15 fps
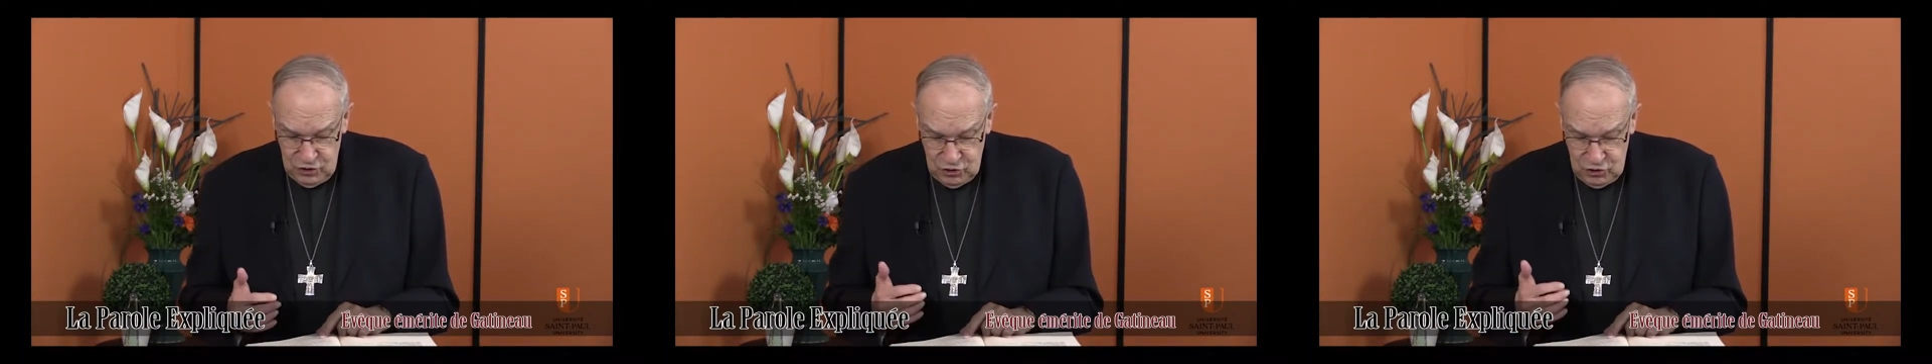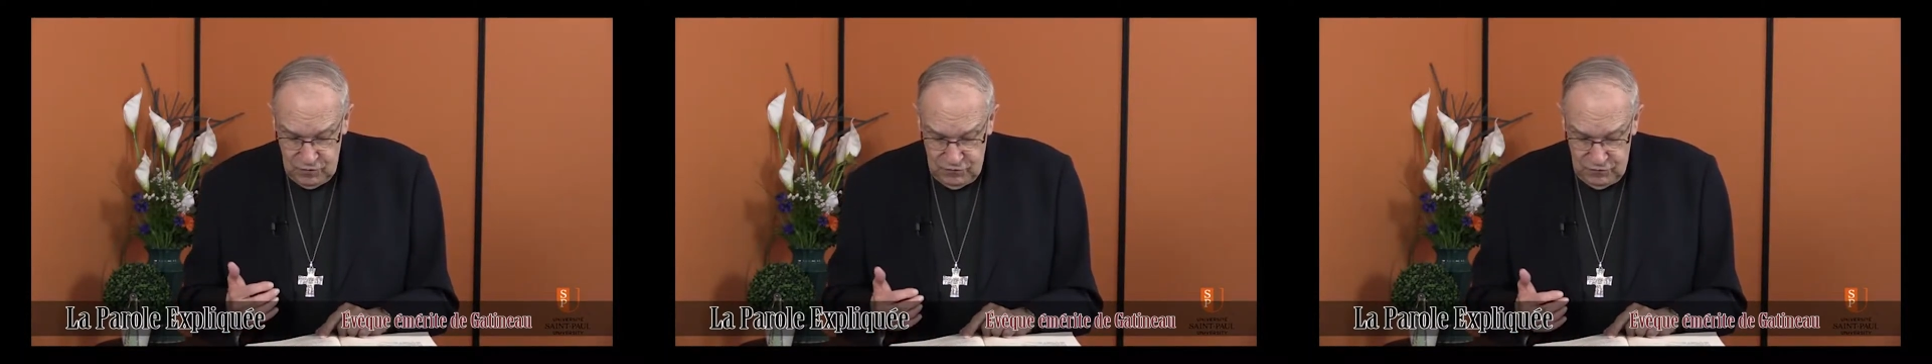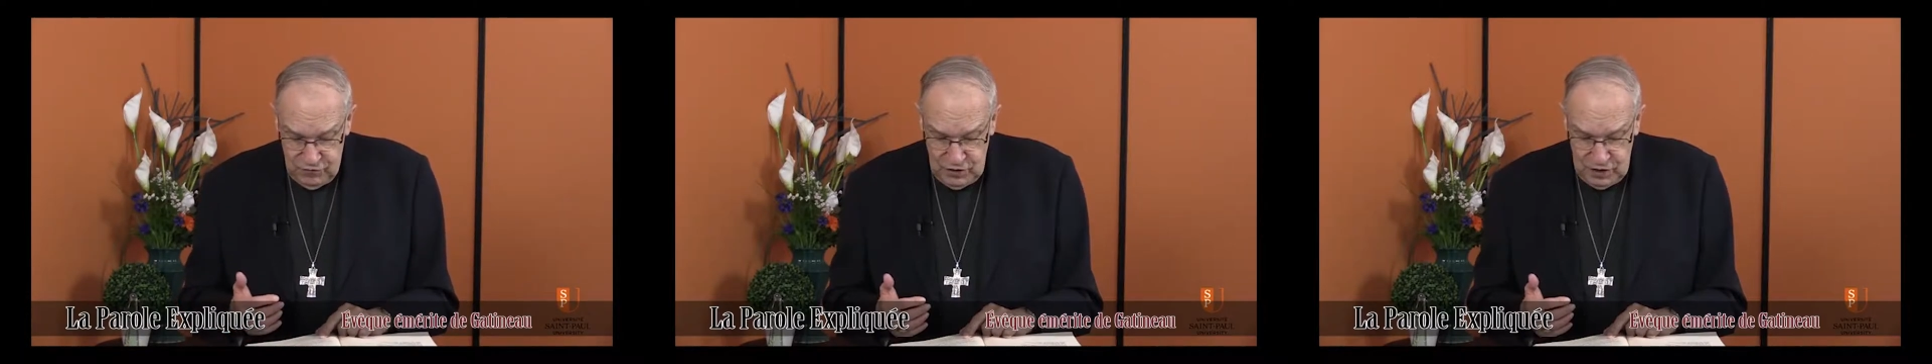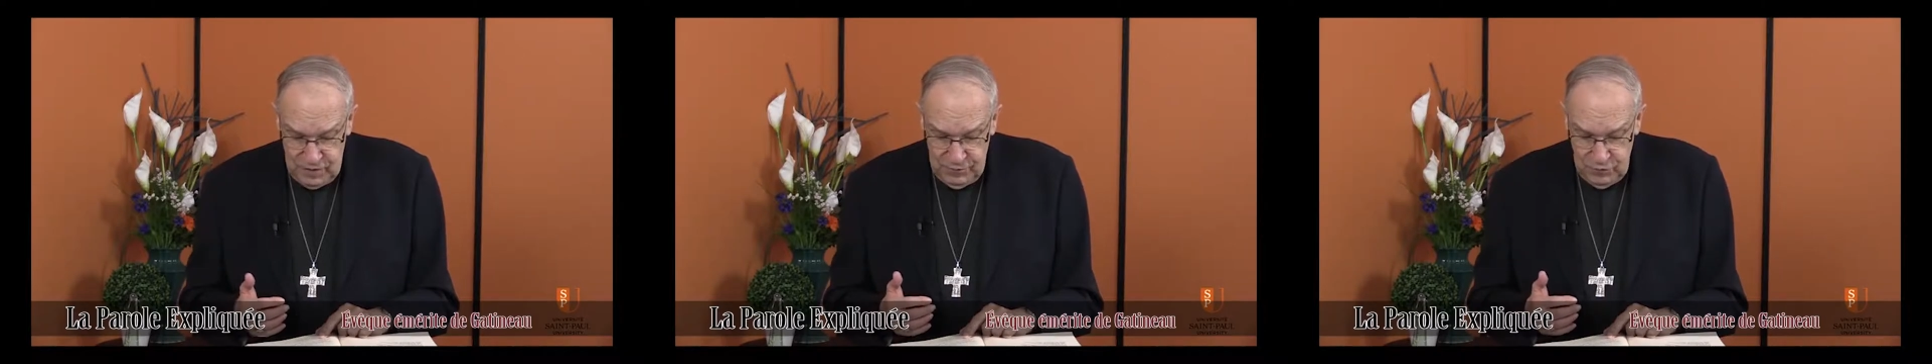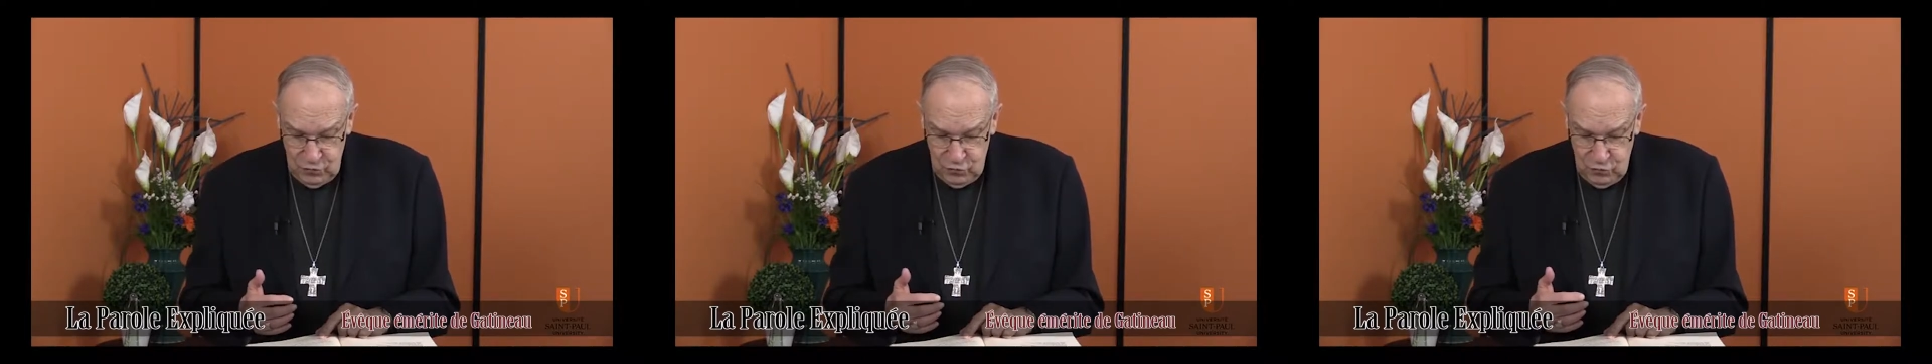je
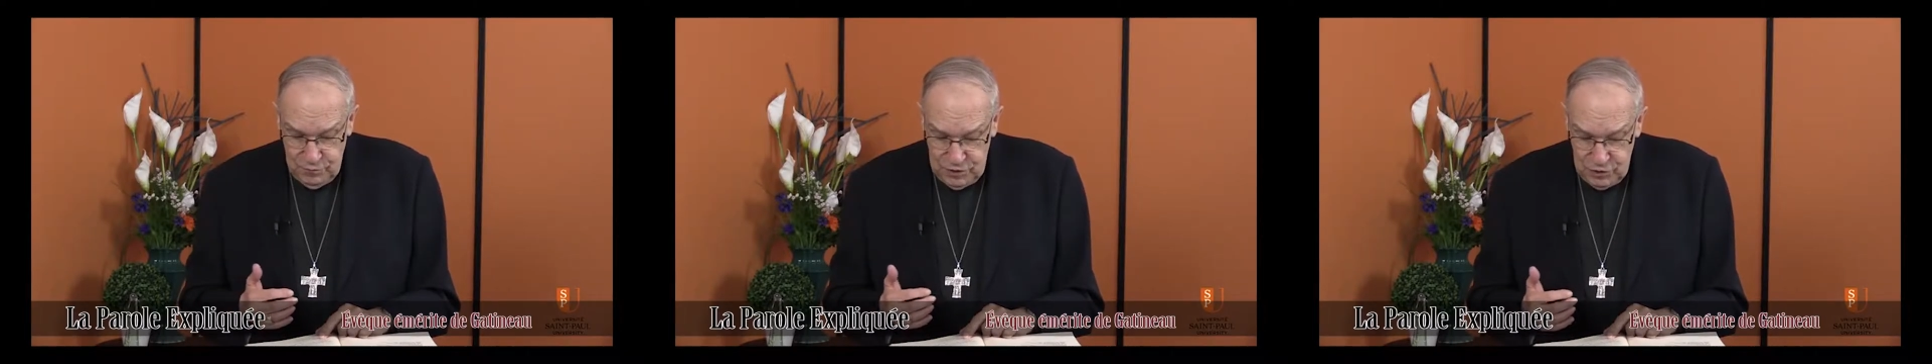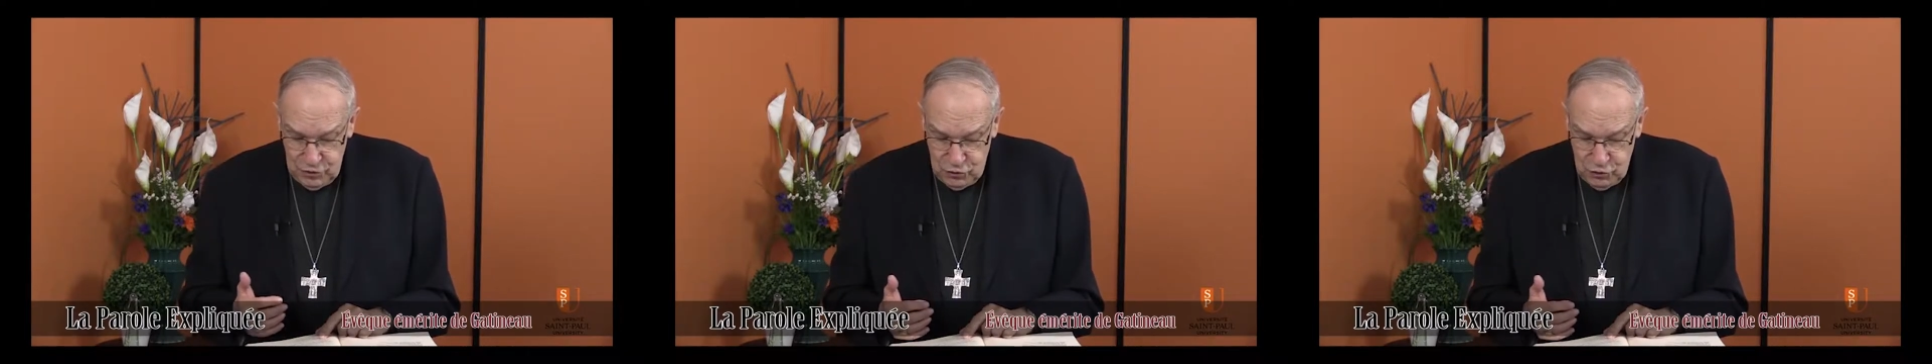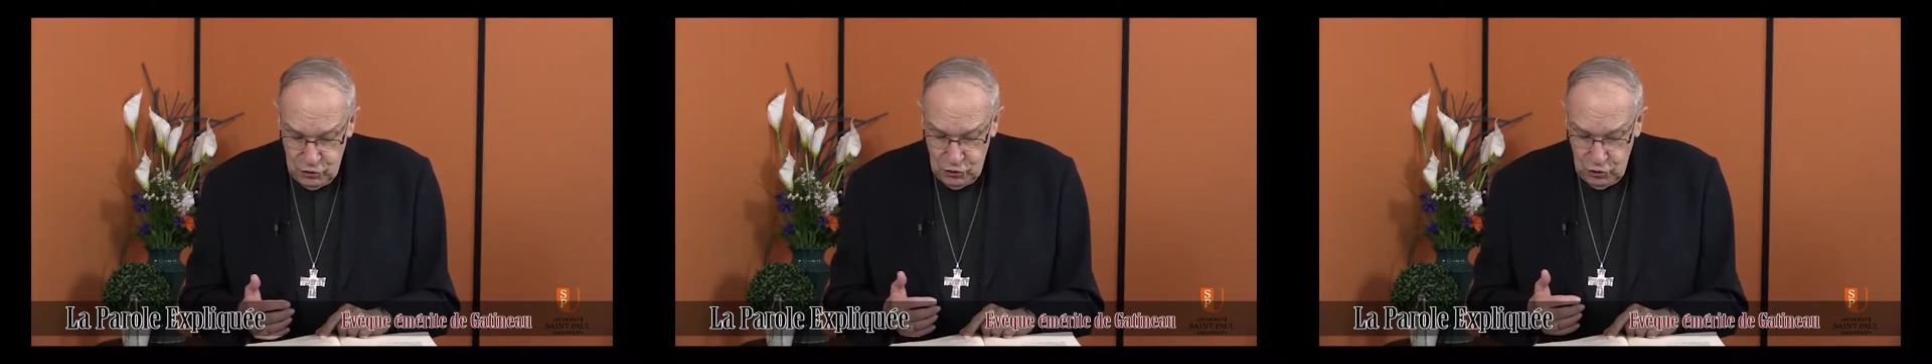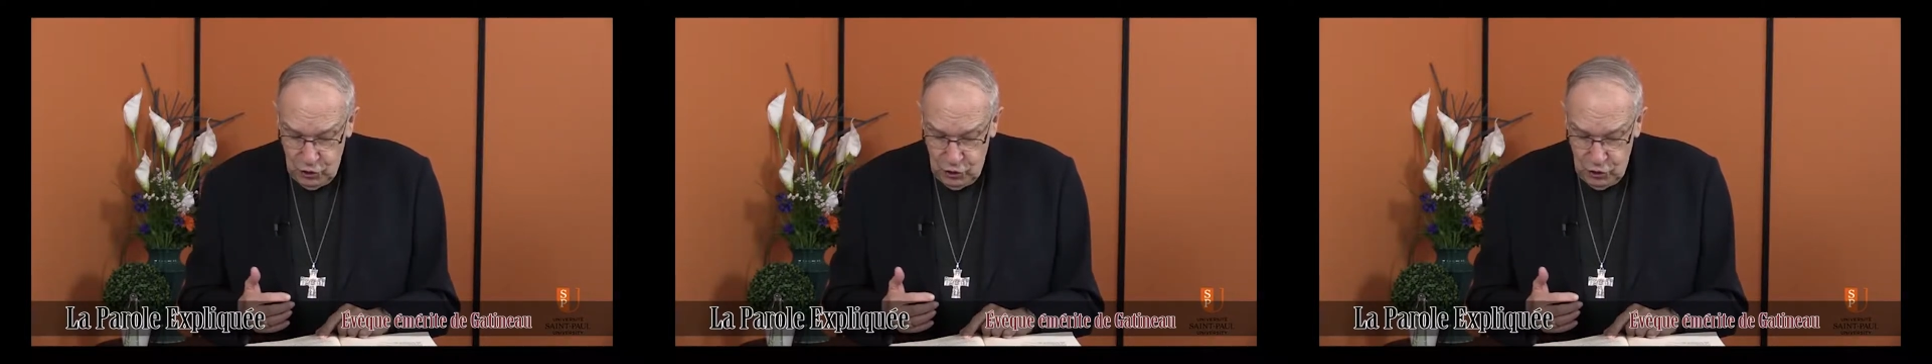vis au milieu